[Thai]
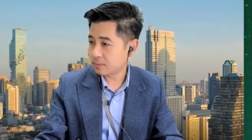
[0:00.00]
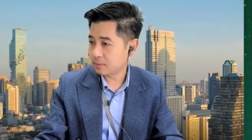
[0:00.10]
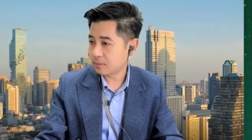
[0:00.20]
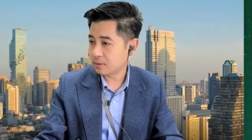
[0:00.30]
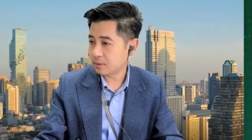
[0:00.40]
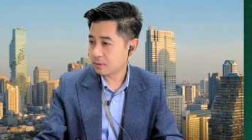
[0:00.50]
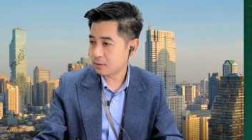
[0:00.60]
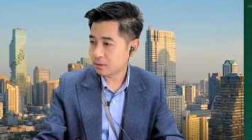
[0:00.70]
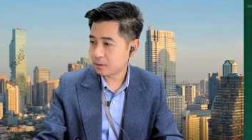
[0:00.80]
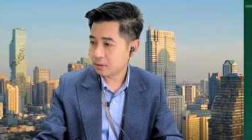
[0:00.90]
หุ้นตัวไหนอย่างไร
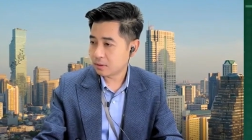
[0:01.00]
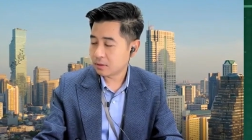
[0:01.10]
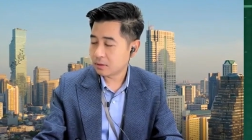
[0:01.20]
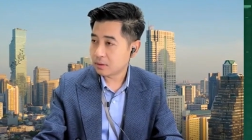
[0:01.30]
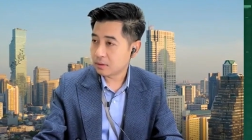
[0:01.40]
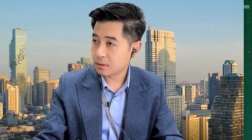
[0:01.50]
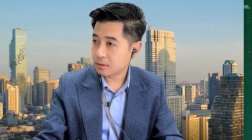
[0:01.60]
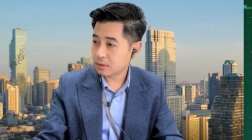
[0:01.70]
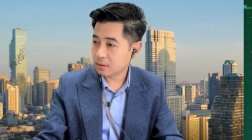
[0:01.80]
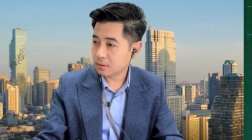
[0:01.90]
ที่พอจะ
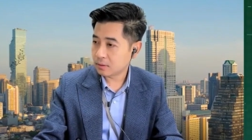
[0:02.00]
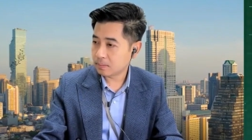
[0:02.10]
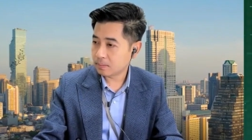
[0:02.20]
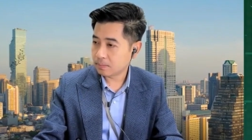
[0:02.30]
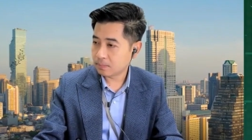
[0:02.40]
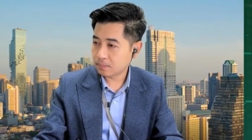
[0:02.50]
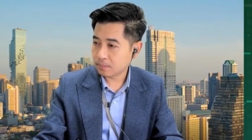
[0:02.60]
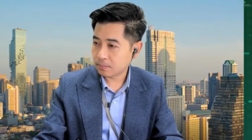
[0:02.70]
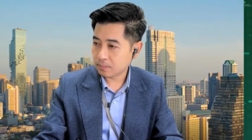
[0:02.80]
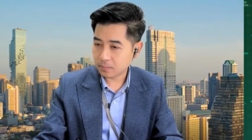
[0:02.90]
เก่งกำไรกับสา
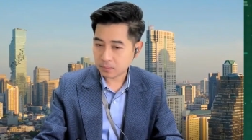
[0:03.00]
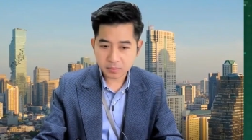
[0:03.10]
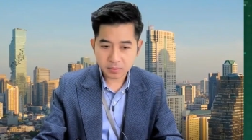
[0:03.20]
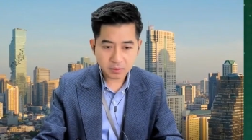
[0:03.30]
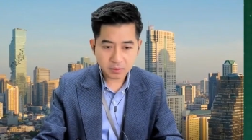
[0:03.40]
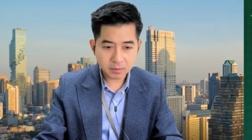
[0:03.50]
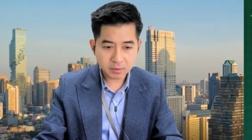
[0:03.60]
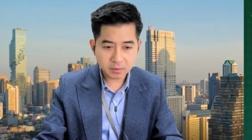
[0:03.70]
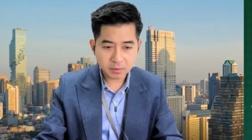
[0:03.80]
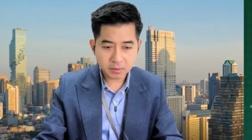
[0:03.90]
การณ์ณขณะนี้ได้บ้างค
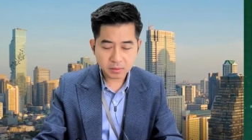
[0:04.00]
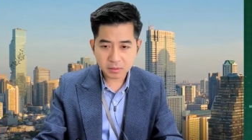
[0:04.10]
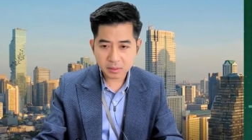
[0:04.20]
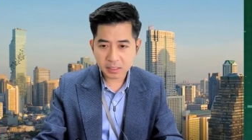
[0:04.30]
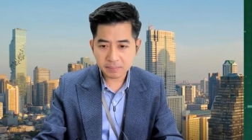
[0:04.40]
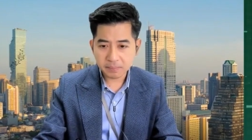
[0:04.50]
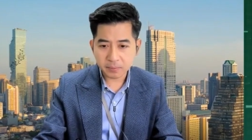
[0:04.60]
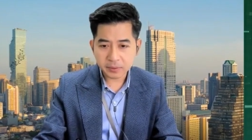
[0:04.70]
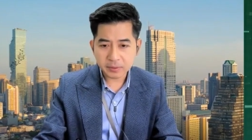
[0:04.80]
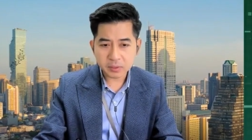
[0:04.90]
รับครับผ
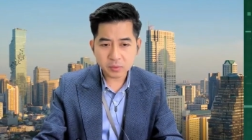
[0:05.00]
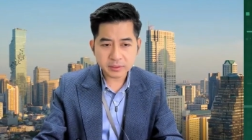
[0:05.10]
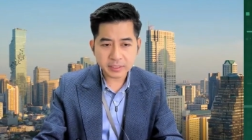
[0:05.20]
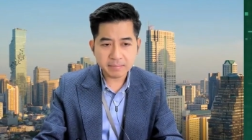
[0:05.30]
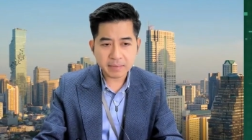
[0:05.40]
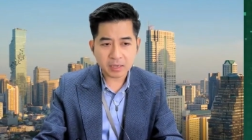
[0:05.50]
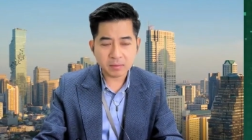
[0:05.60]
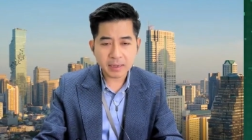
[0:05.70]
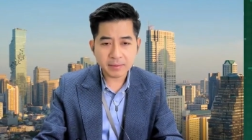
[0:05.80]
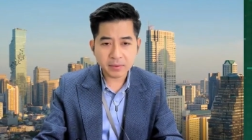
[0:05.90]
มคิดว่าตัวธีมหลักข
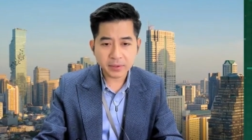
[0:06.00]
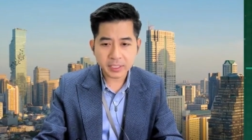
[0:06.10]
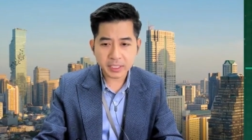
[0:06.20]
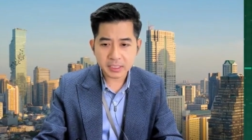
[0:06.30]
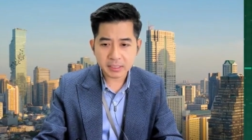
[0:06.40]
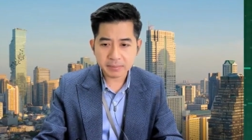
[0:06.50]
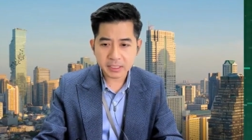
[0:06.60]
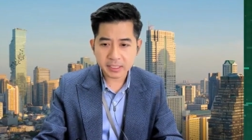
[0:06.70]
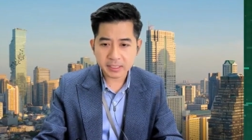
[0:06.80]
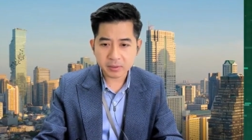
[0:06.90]
องบ้านเราเองเนี่ยยังเป็น
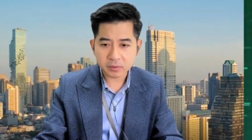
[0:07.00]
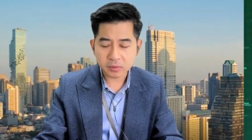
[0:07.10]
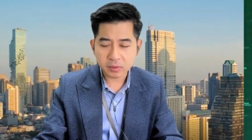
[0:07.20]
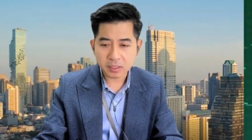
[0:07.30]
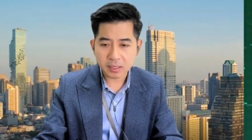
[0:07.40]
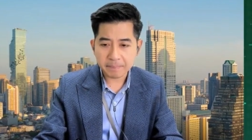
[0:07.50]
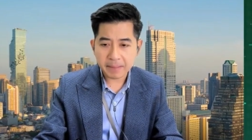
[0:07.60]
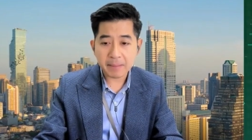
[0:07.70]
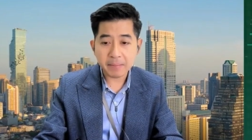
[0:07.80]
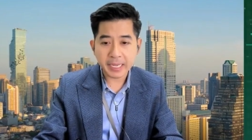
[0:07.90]
ธีมของตัว
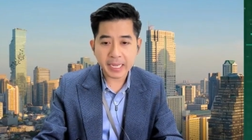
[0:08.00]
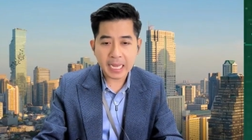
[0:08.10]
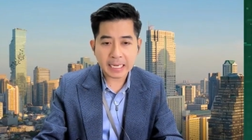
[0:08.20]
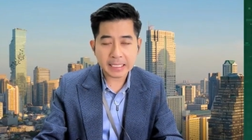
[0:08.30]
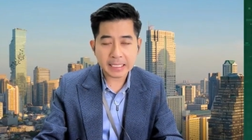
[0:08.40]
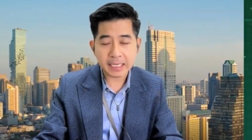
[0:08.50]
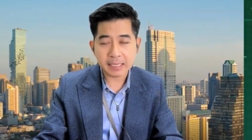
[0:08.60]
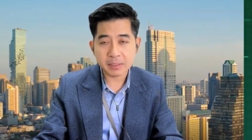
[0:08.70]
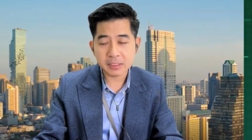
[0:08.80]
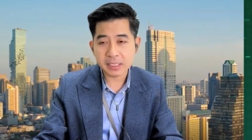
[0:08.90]
ภาคบริการนะค
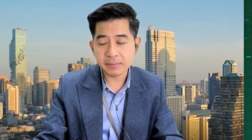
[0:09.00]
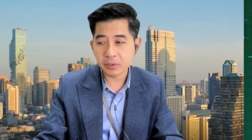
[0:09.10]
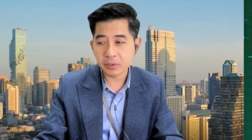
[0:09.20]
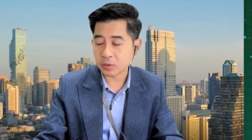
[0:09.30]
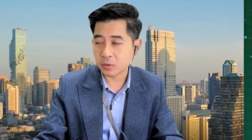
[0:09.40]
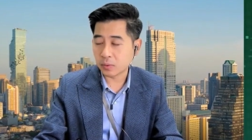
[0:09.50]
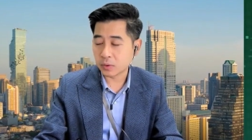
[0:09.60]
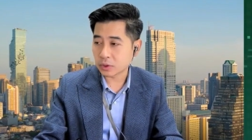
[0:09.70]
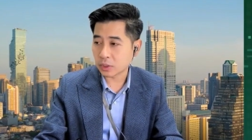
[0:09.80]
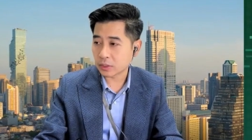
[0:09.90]
รับ เราจะได้ประโยชน์จากตัวว
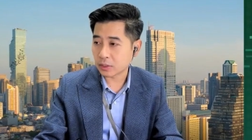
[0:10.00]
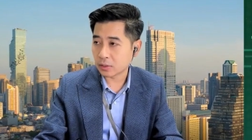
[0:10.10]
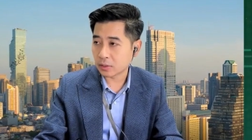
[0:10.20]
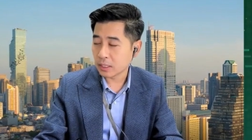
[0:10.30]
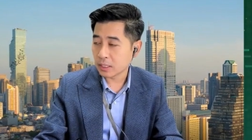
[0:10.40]
งจรของ